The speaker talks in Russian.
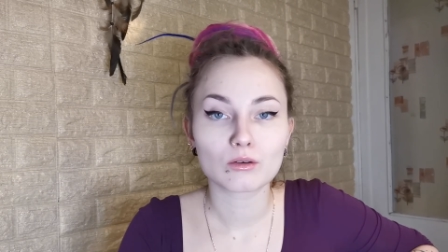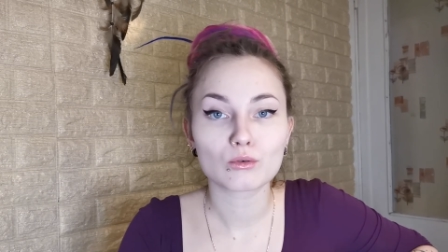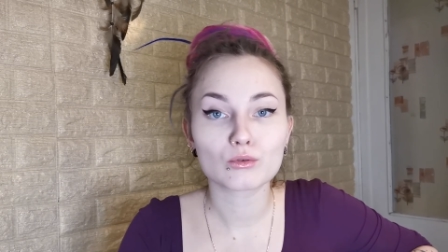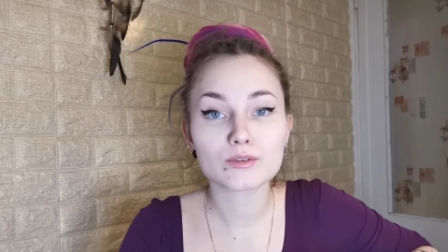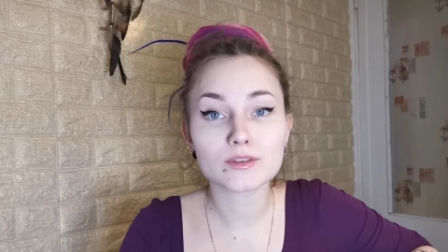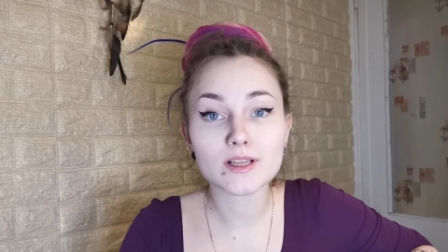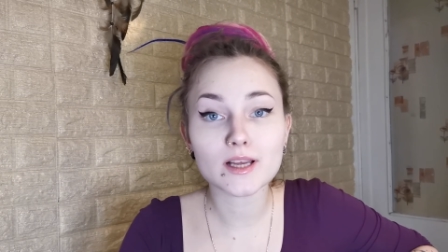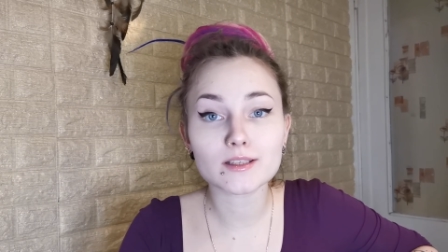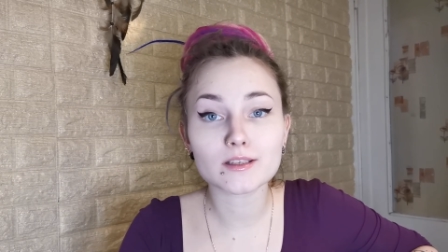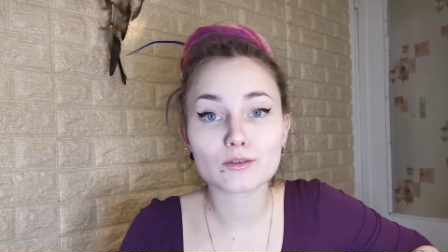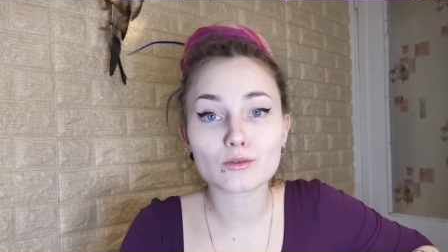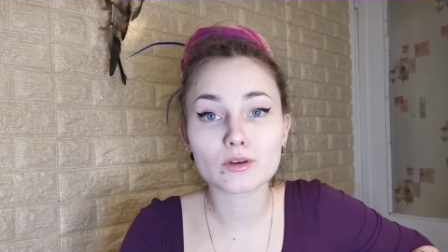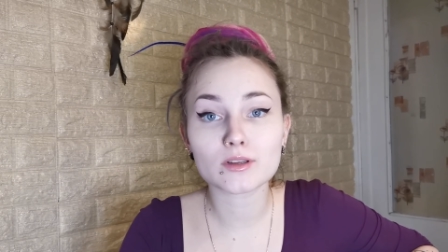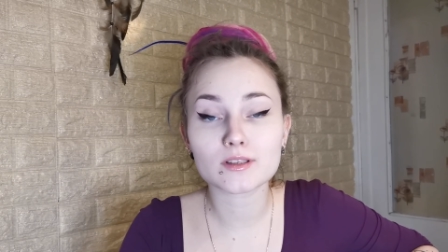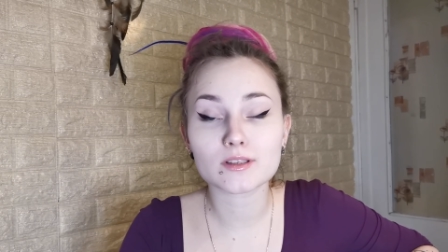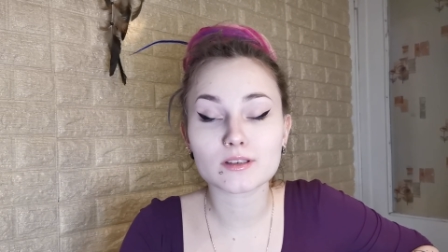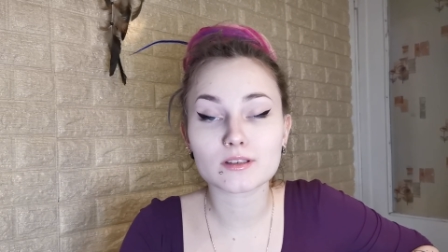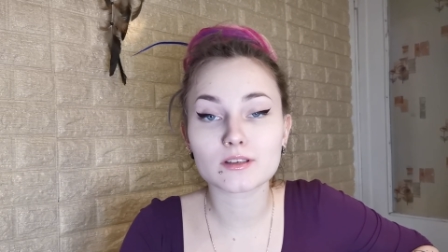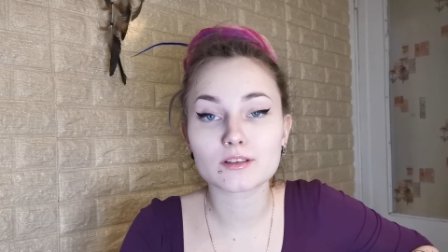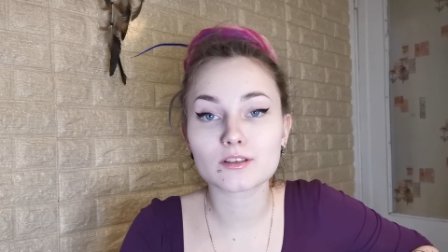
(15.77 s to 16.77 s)
узнать о
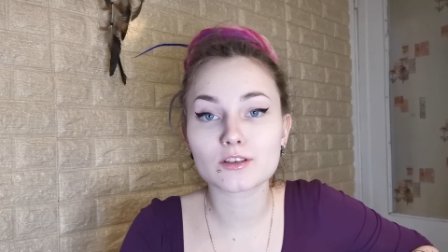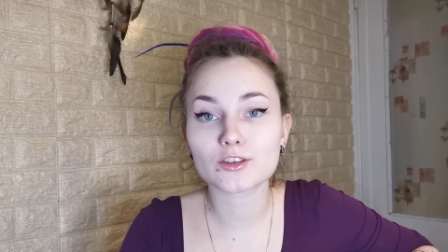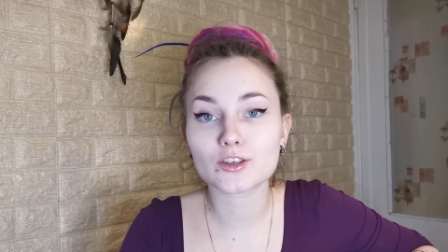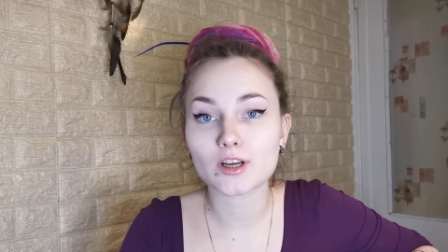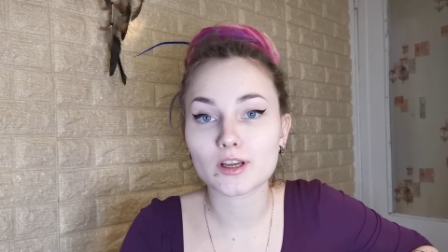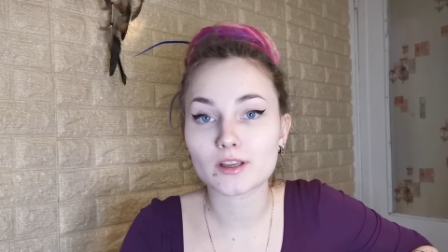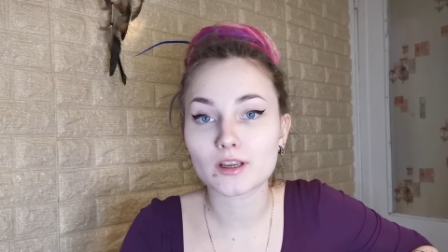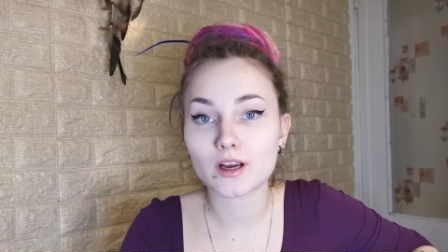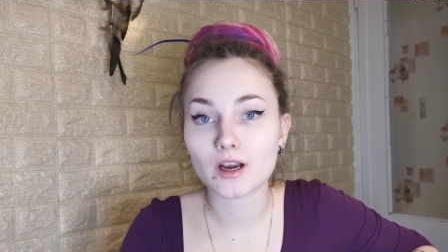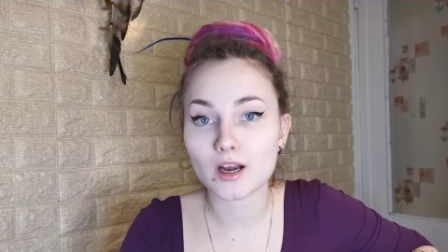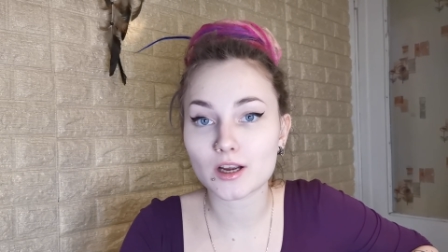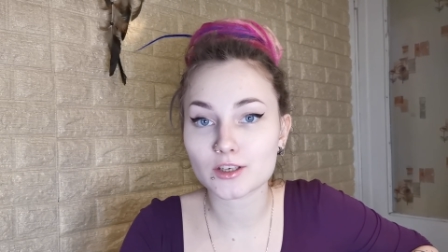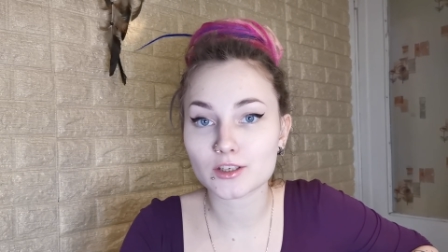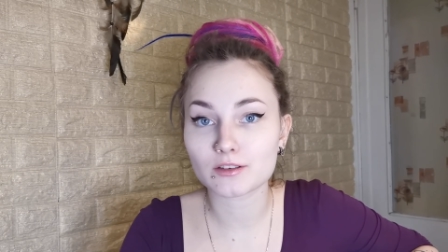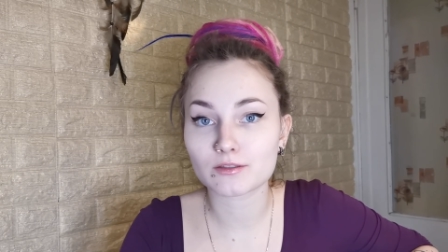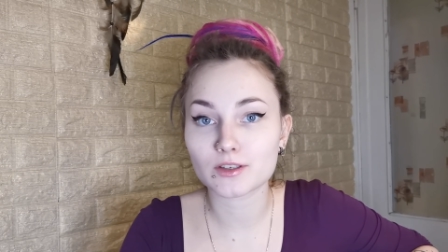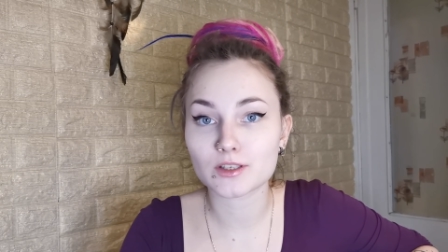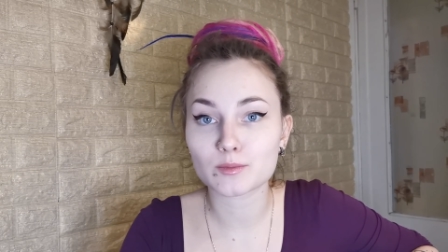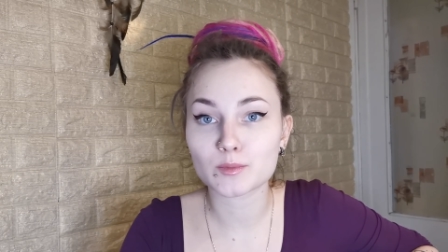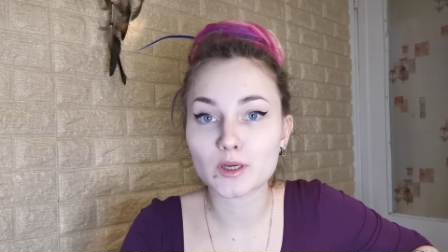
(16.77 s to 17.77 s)
нюансах содержания
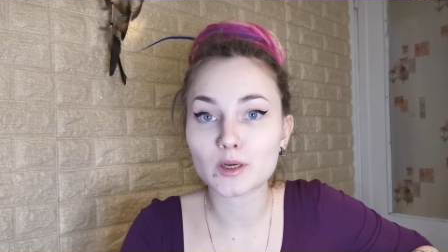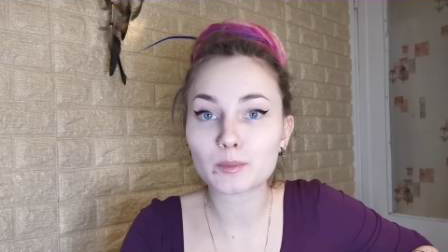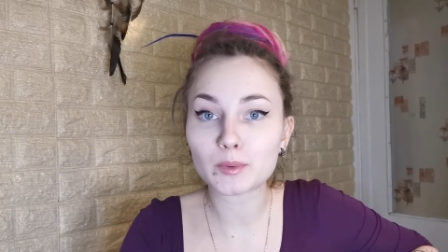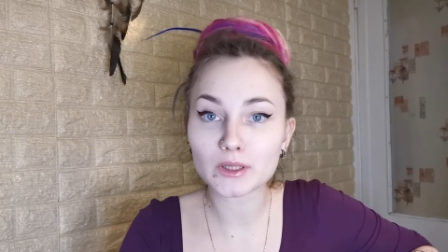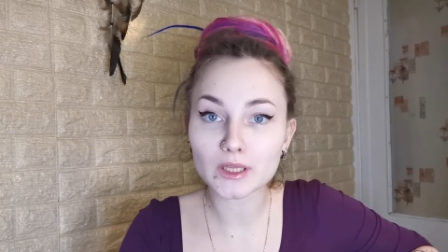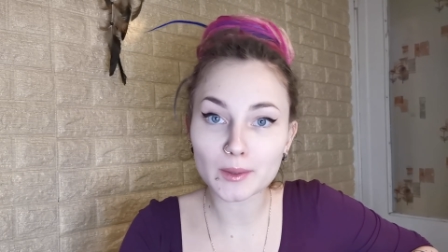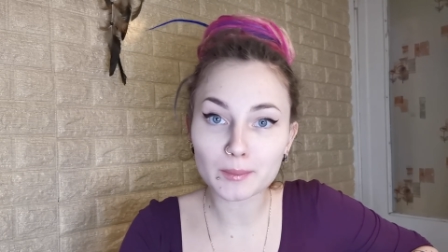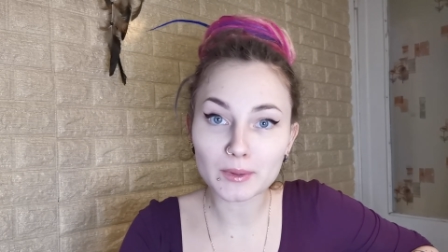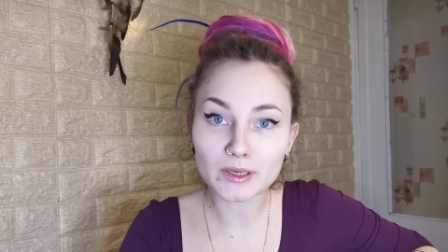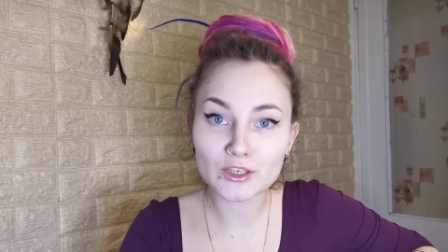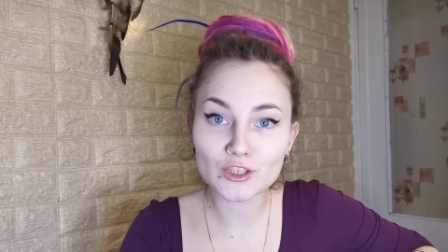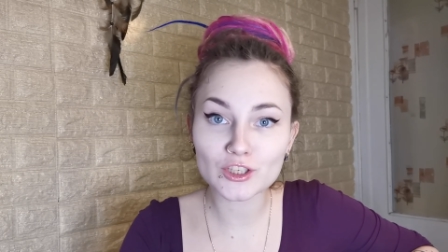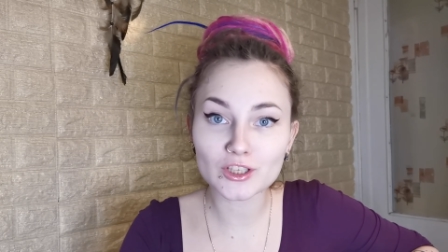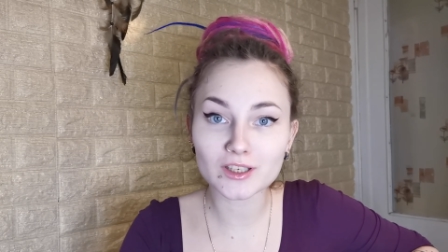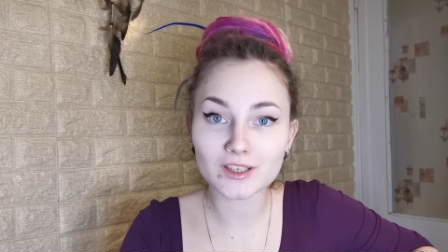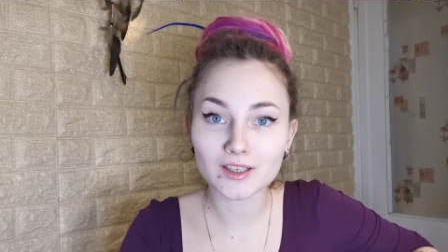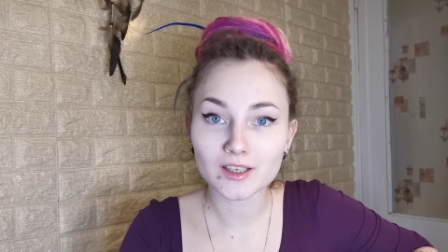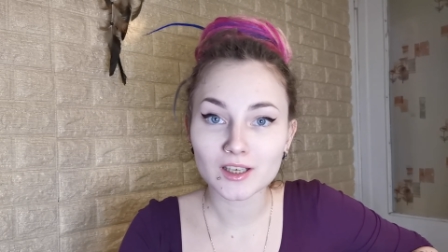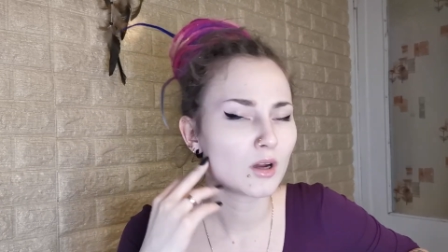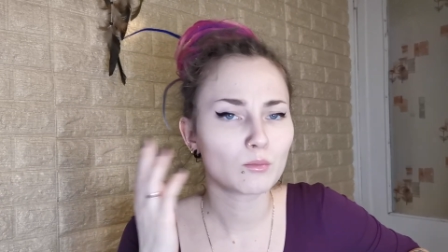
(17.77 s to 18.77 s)
каждого из моих
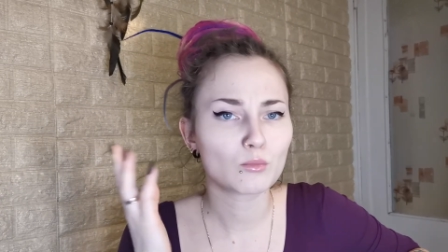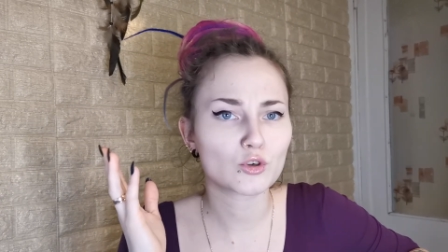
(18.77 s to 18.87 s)
подопечных.